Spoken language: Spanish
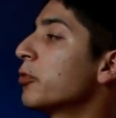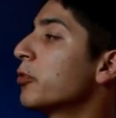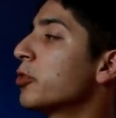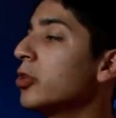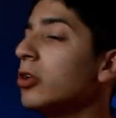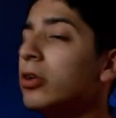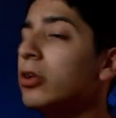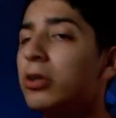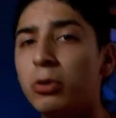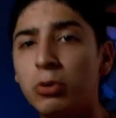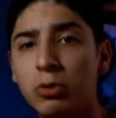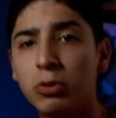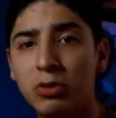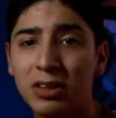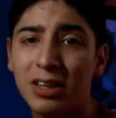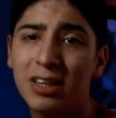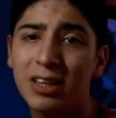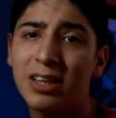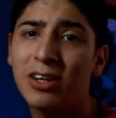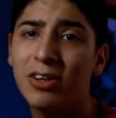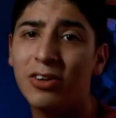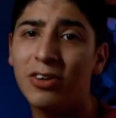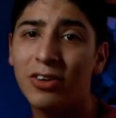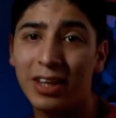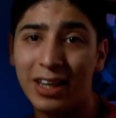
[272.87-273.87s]
yo que
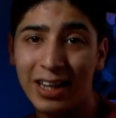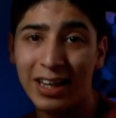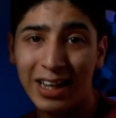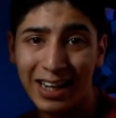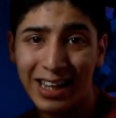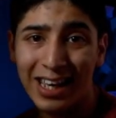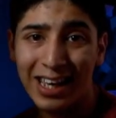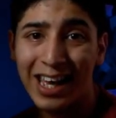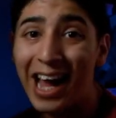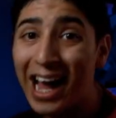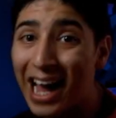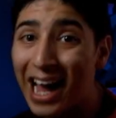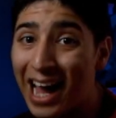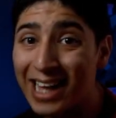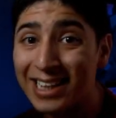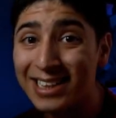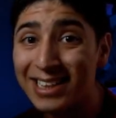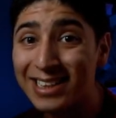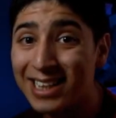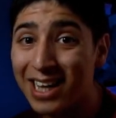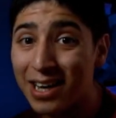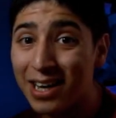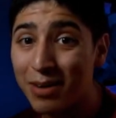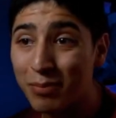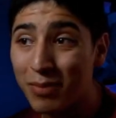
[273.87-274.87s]
ustedes lo dejaría
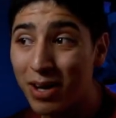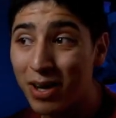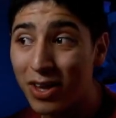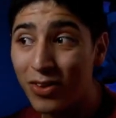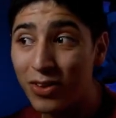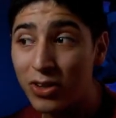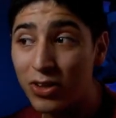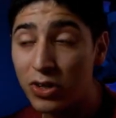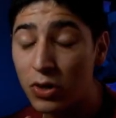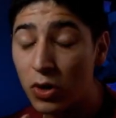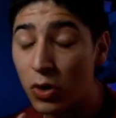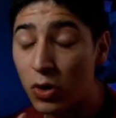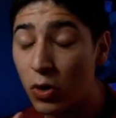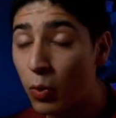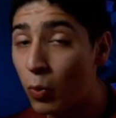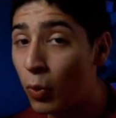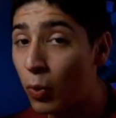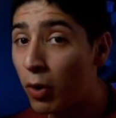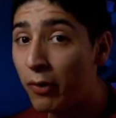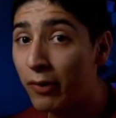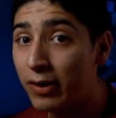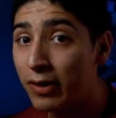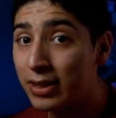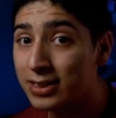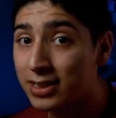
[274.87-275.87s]
así armado y no lo
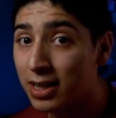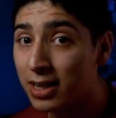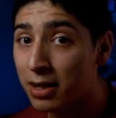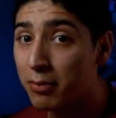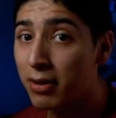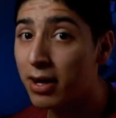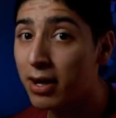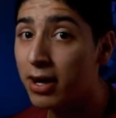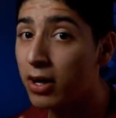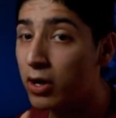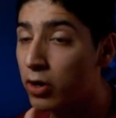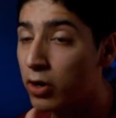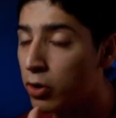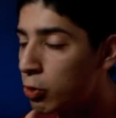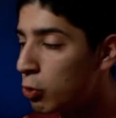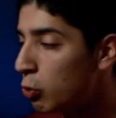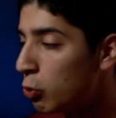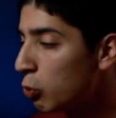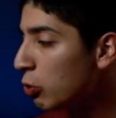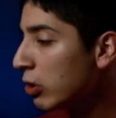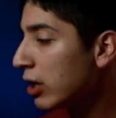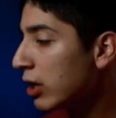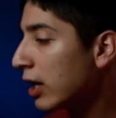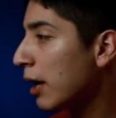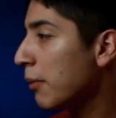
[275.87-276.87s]
vuelvo a desarmar
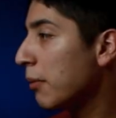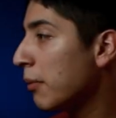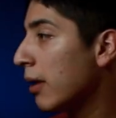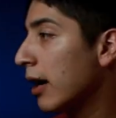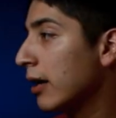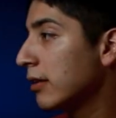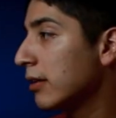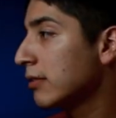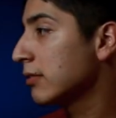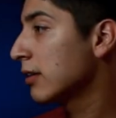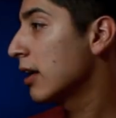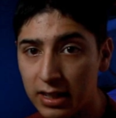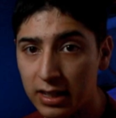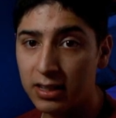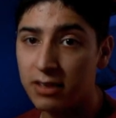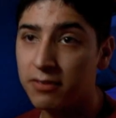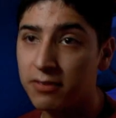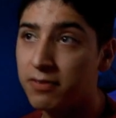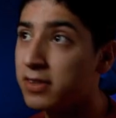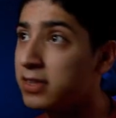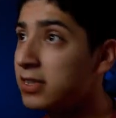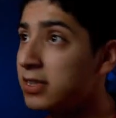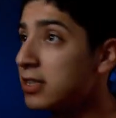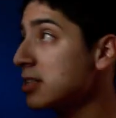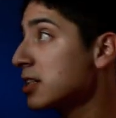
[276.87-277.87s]
nunca más. Sé que es
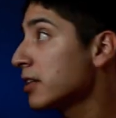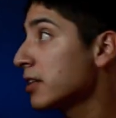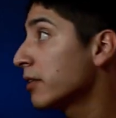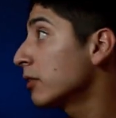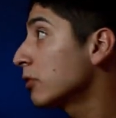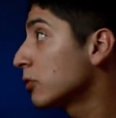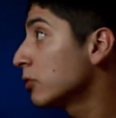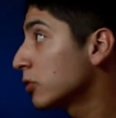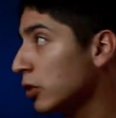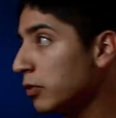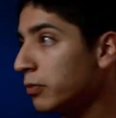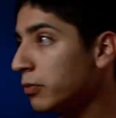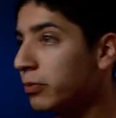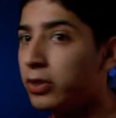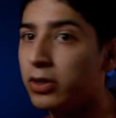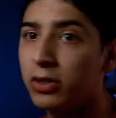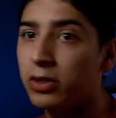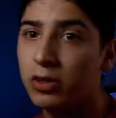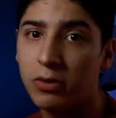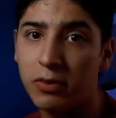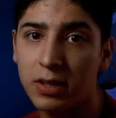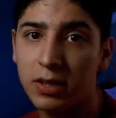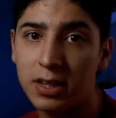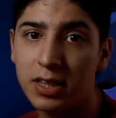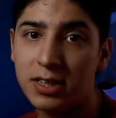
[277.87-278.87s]
difícil llevar un sopo
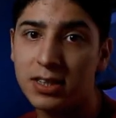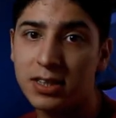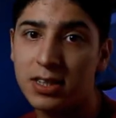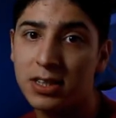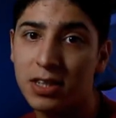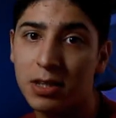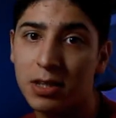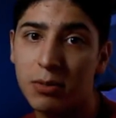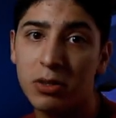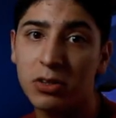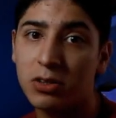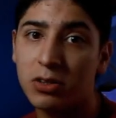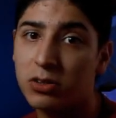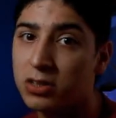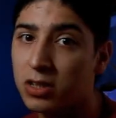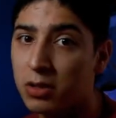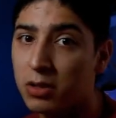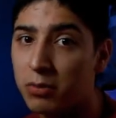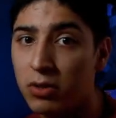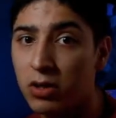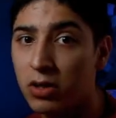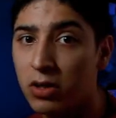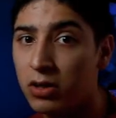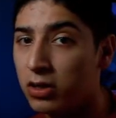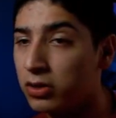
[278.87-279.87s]
de 90 centímetros
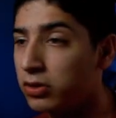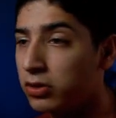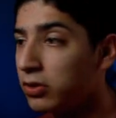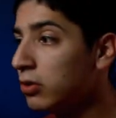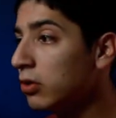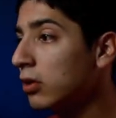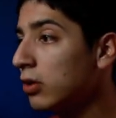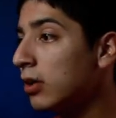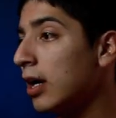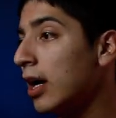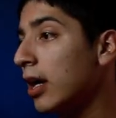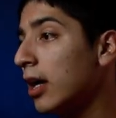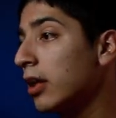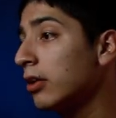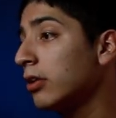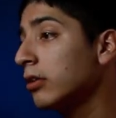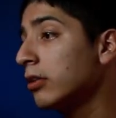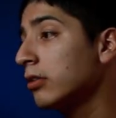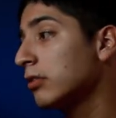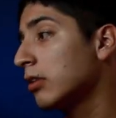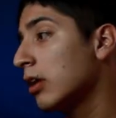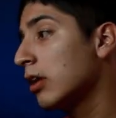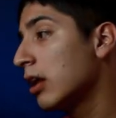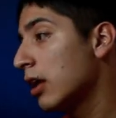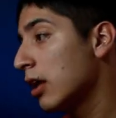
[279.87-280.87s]
armados a todos
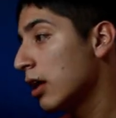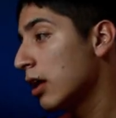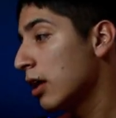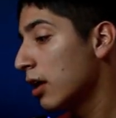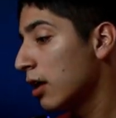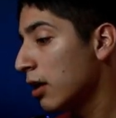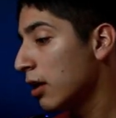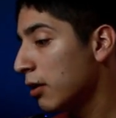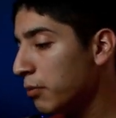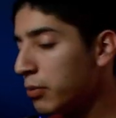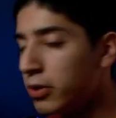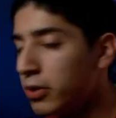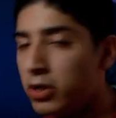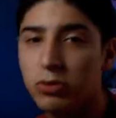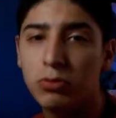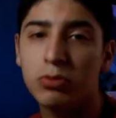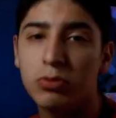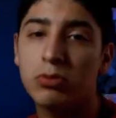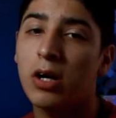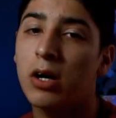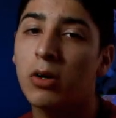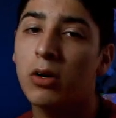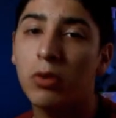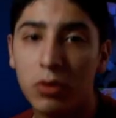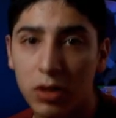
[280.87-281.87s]
lados, pero es
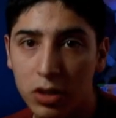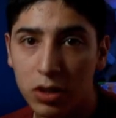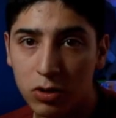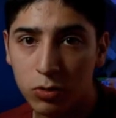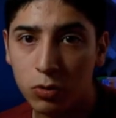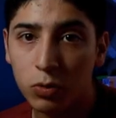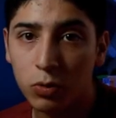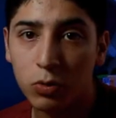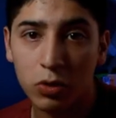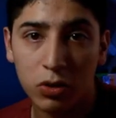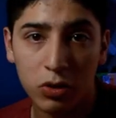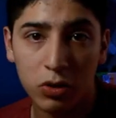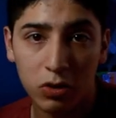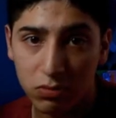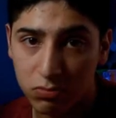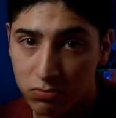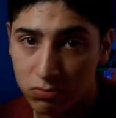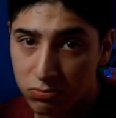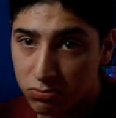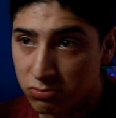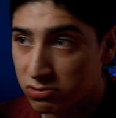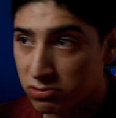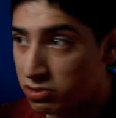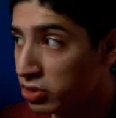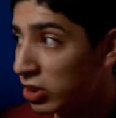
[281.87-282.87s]
una luz de estudio.
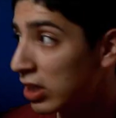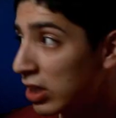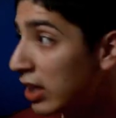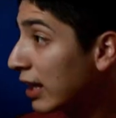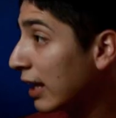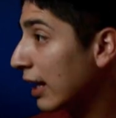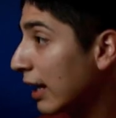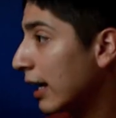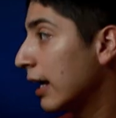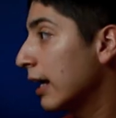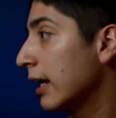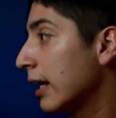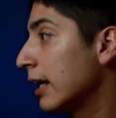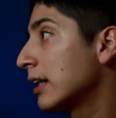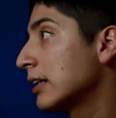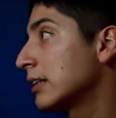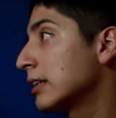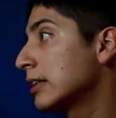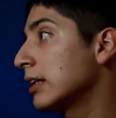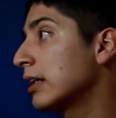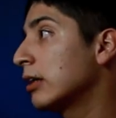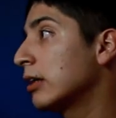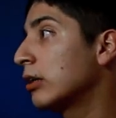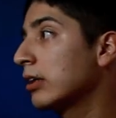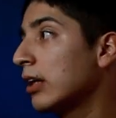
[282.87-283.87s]
Yo la dejaría
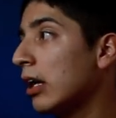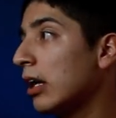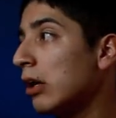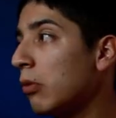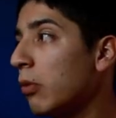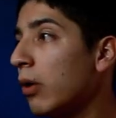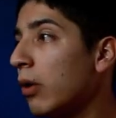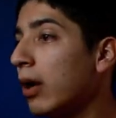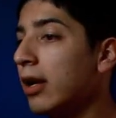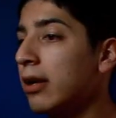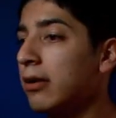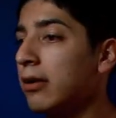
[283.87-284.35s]
así, tal cual.